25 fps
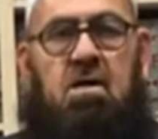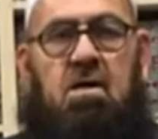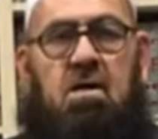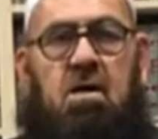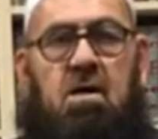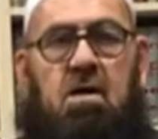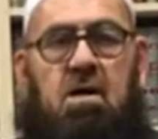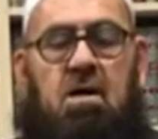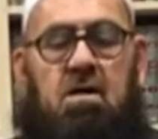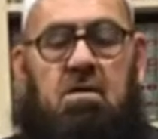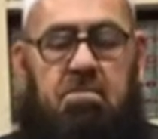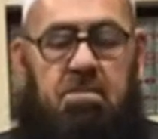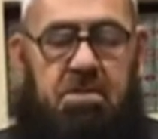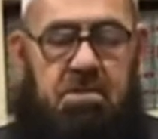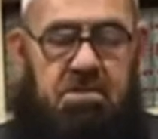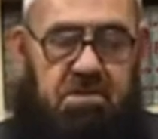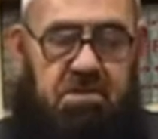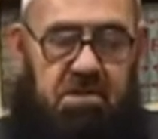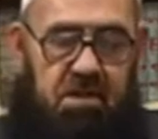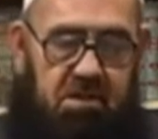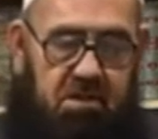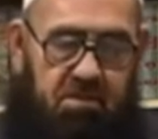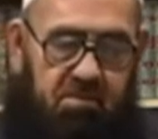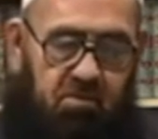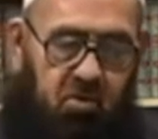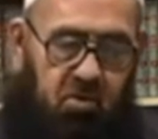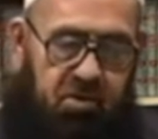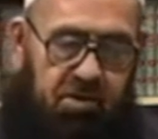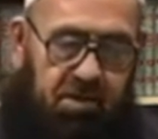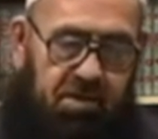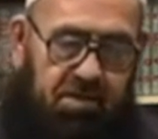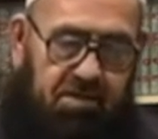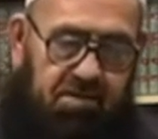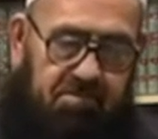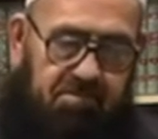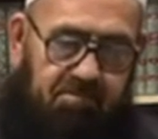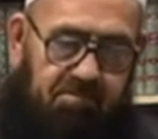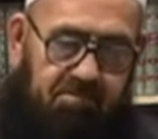E, kalbi selim
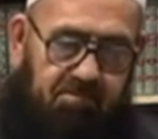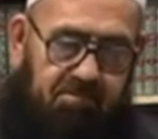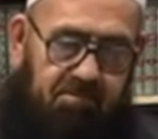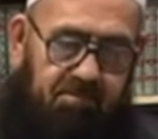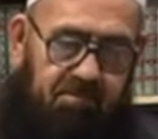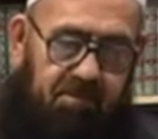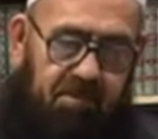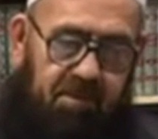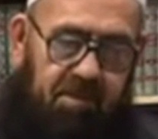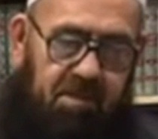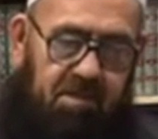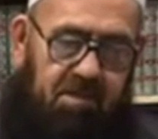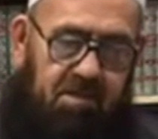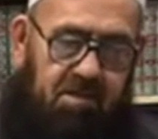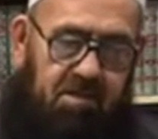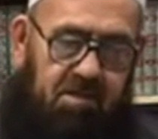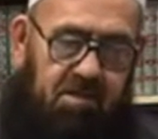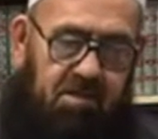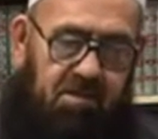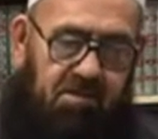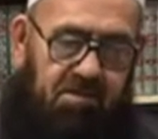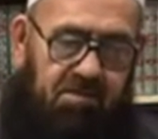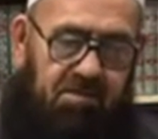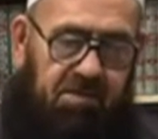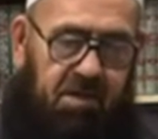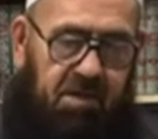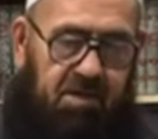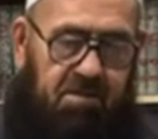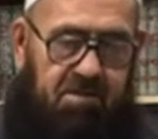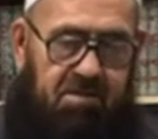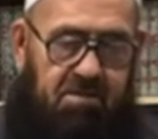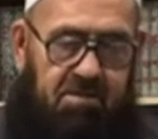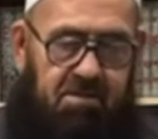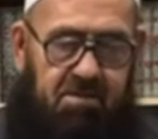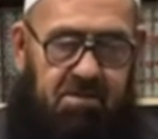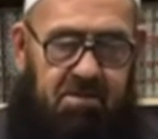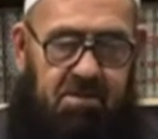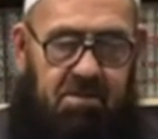olan
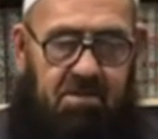insan,